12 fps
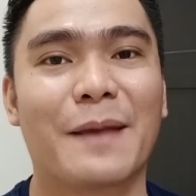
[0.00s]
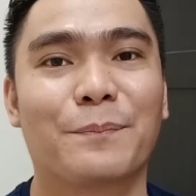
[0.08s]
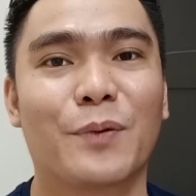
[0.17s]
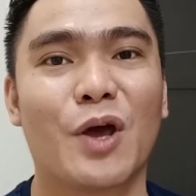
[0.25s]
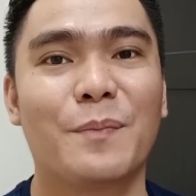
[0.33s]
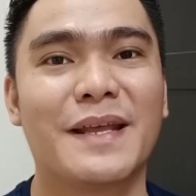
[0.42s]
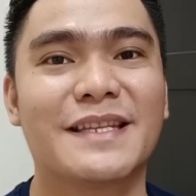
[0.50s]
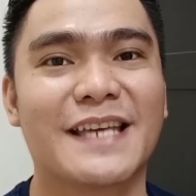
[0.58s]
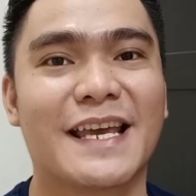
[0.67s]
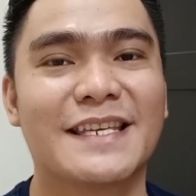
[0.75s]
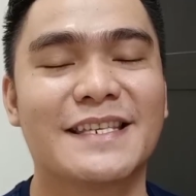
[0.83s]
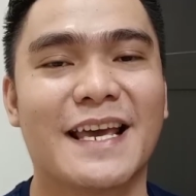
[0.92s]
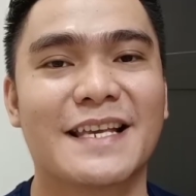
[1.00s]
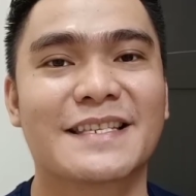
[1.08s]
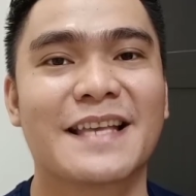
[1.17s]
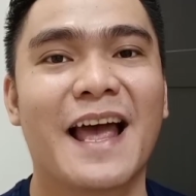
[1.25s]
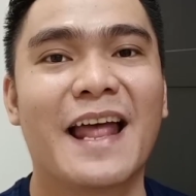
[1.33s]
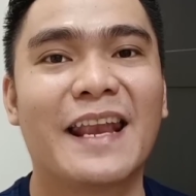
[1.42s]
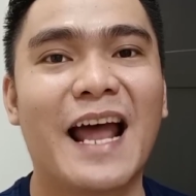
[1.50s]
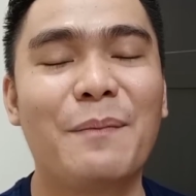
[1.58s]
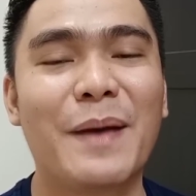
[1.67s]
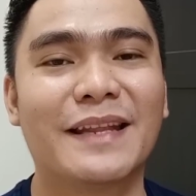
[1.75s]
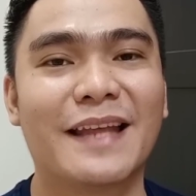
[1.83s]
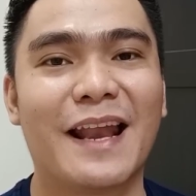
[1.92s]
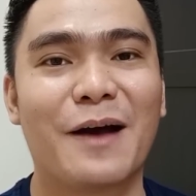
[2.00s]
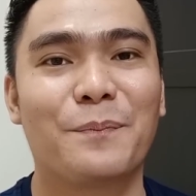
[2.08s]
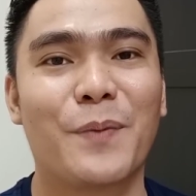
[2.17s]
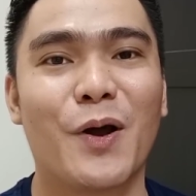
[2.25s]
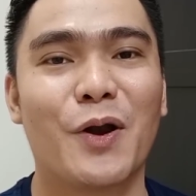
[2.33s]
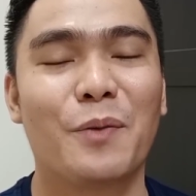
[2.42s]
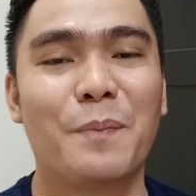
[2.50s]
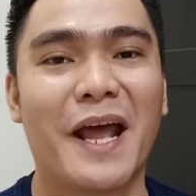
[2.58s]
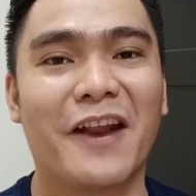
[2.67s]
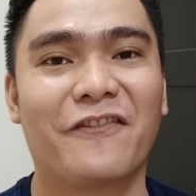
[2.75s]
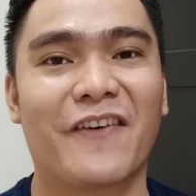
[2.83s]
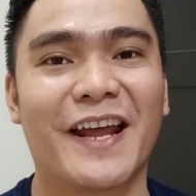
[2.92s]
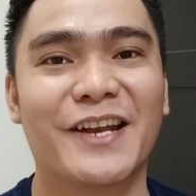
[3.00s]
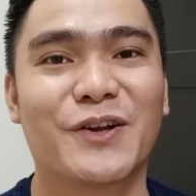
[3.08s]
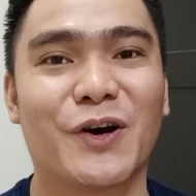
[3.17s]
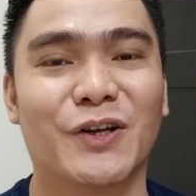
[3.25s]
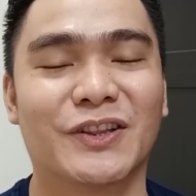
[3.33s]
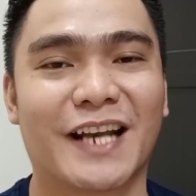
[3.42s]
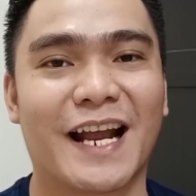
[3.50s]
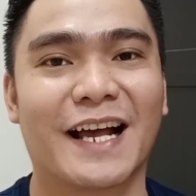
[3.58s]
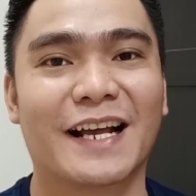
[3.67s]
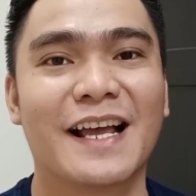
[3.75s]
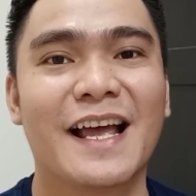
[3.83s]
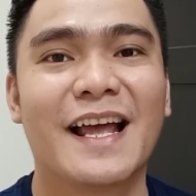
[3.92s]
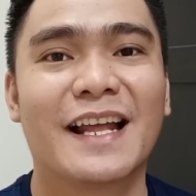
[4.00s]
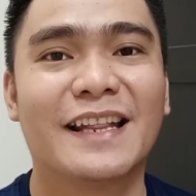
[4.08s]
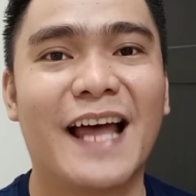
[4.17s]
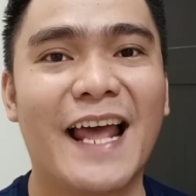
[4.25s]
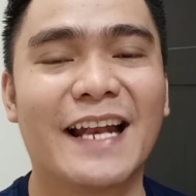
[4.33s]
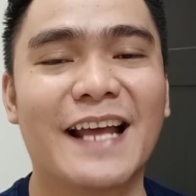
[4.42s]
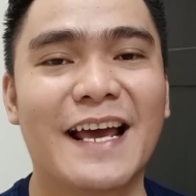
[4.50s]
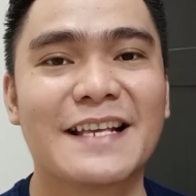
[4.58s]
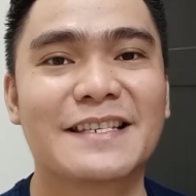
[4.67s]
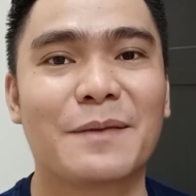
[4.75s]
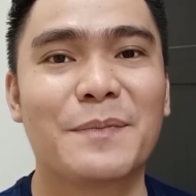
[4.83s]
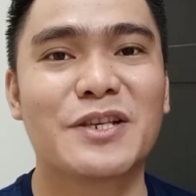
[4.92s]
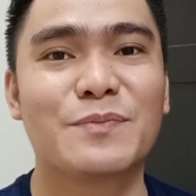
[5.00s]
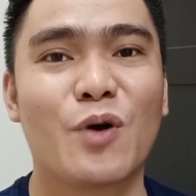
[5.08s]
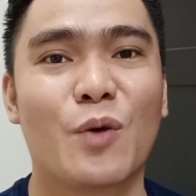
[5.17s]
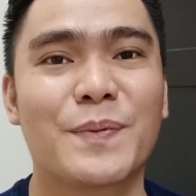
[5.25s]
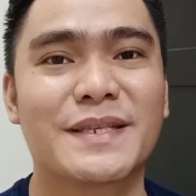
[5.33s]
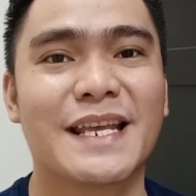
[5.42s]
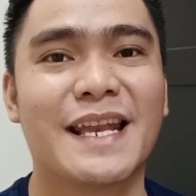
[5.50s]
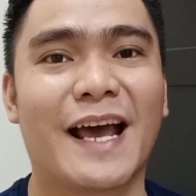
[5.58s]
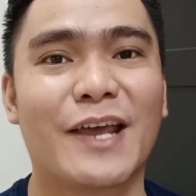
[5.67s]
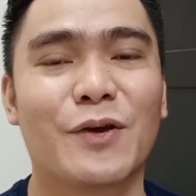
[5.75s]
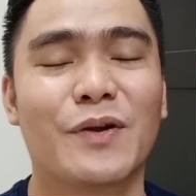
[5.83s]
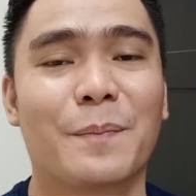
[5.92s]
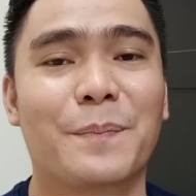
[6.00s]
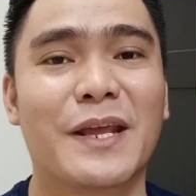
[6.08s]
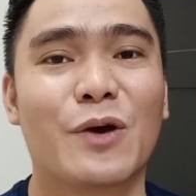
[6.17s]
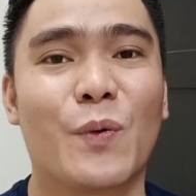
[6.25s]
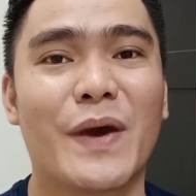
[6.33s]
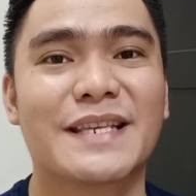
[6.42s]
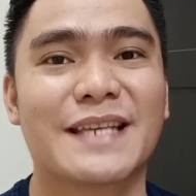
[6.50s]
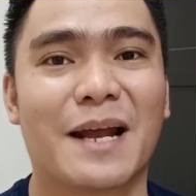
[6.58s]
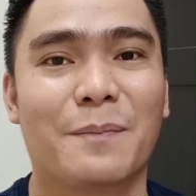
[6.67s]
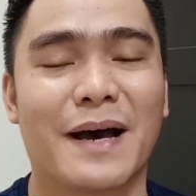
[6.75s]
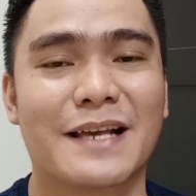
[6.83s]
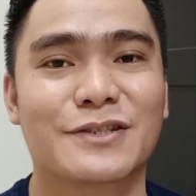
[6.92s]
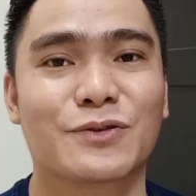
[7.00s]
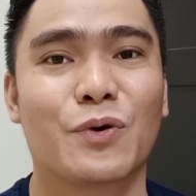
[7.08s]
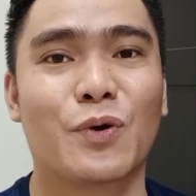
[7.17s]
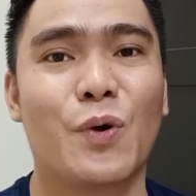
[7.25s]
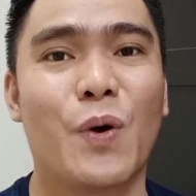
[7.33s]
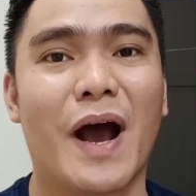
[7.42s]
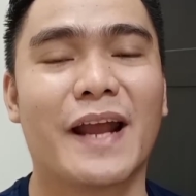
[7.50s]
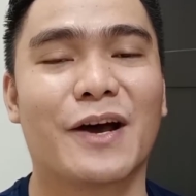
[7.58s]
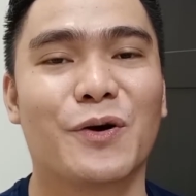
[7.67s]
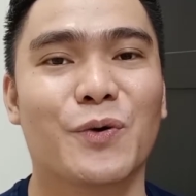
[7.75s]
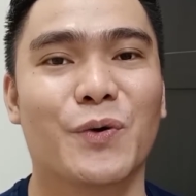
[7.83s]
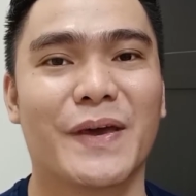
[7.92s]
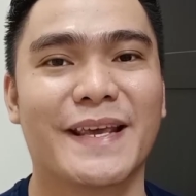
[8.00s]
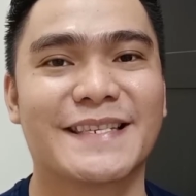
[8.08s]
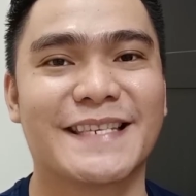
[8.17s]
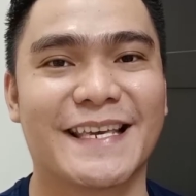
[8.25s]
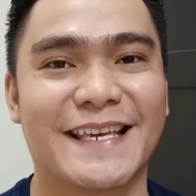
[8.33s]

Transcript: employment changes na may dalang polo verified contract. Dahil guys, sa mismong opisina kayo ng POA sa labas, kukuha ng OAC.